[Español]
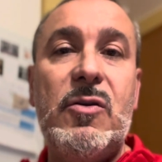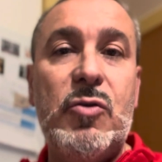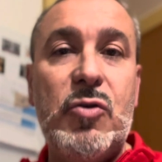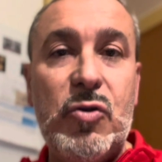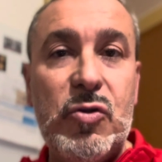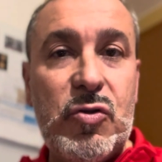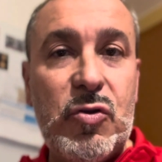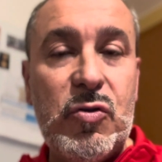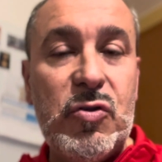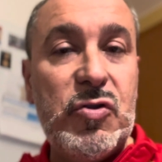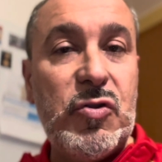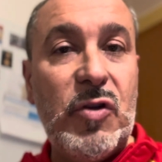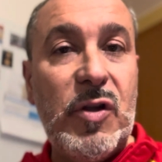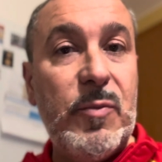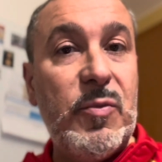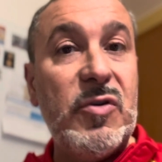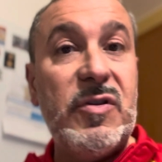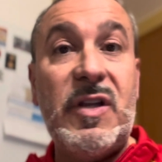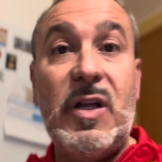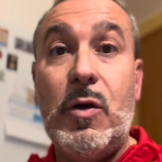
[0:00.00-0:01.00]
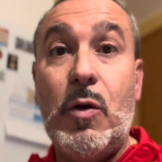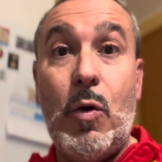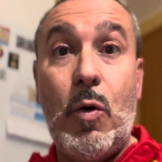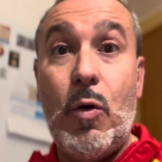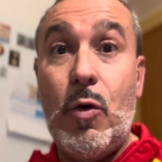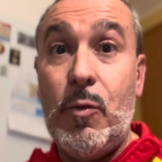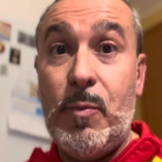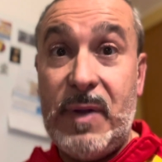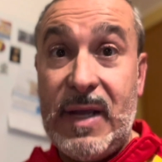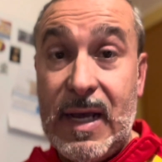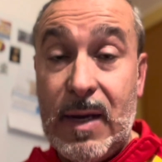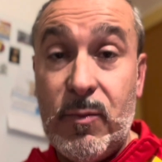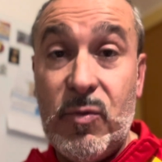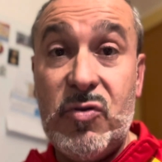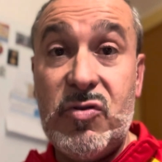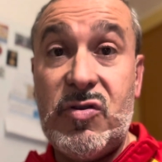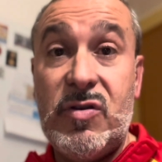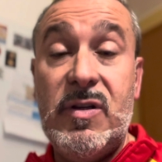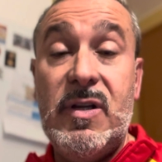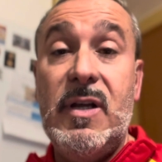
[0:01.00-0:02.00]
Nosotros nuestro deporte no
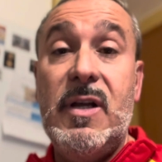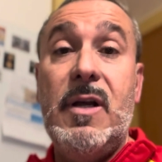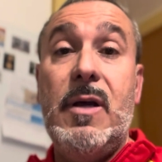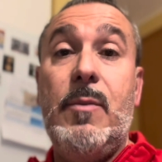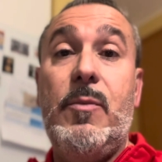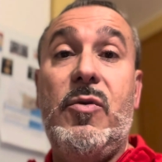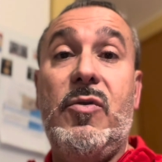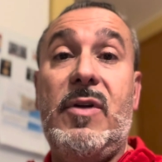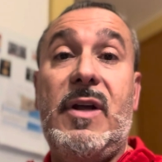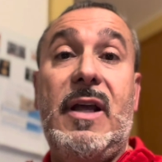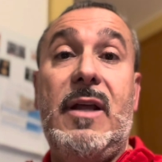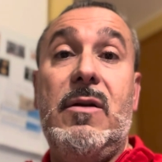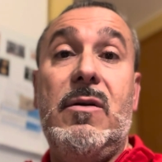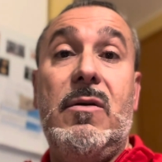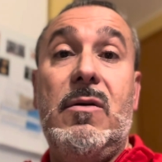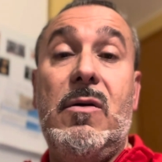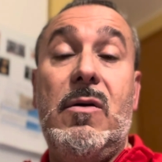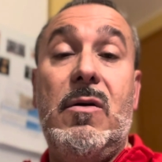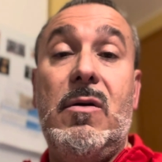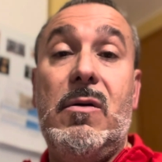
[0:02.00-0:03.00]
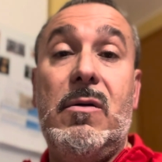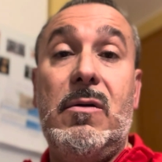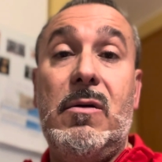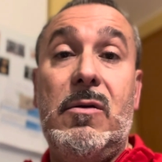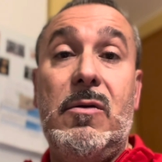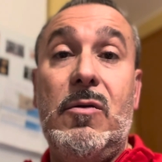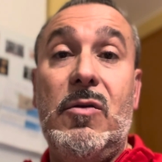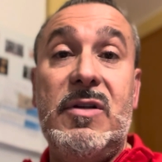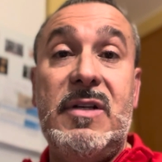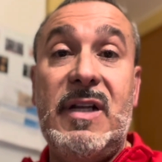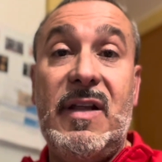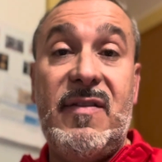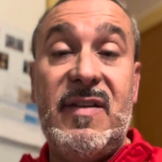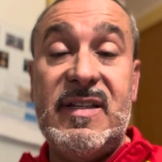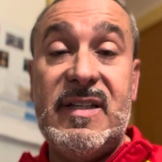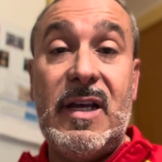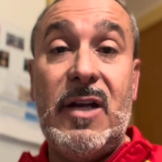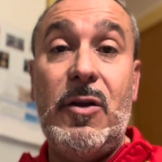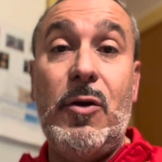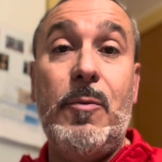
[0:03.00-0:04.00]
golpeamos, porque no, no es
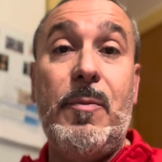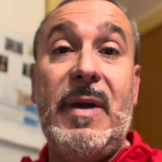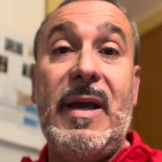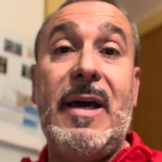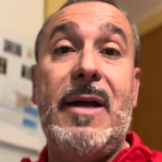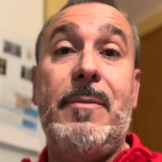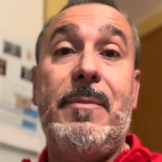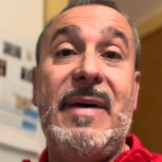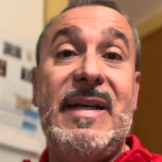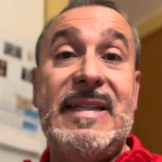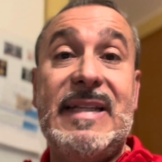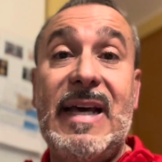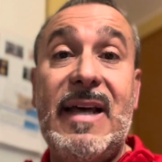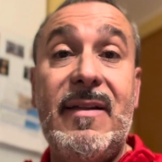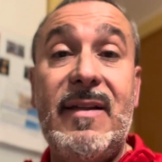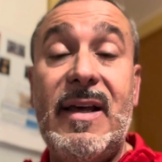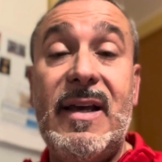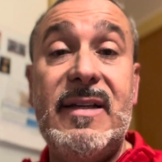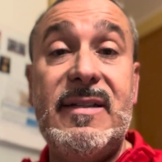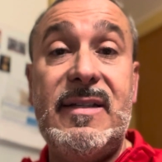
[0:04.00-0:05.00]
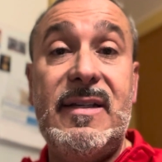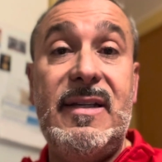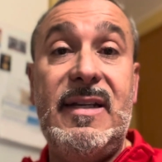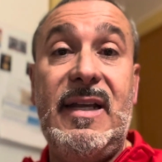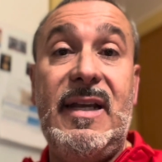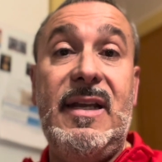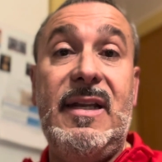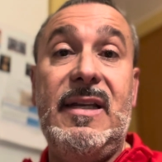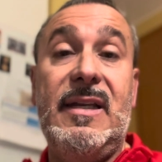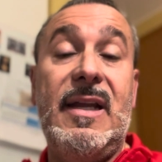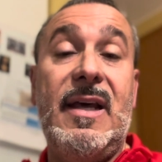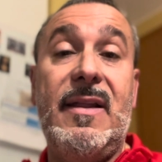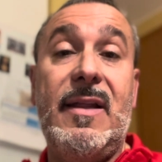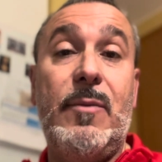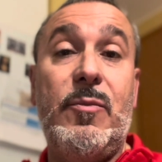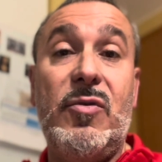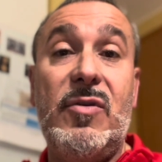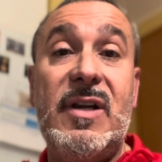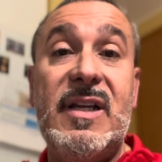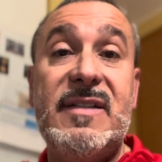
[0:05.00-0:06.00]
necesario pegar patadas ni
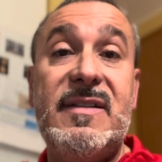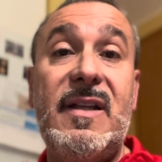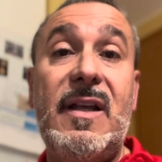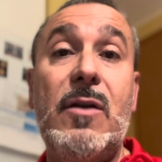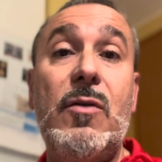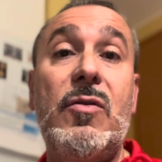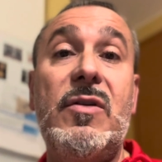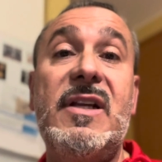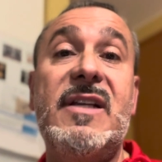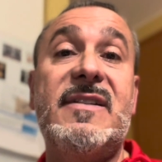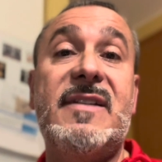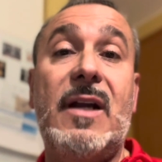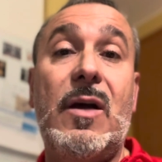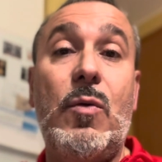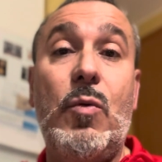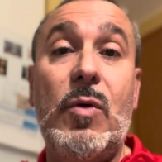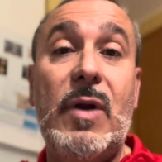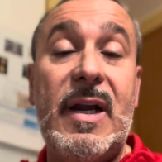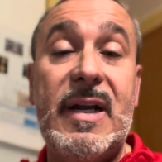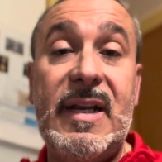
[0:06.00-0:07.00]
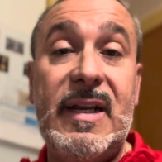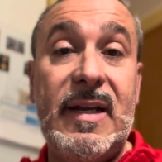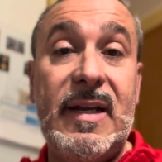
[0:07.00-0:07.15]
nada por el estilo, ni estrangular ni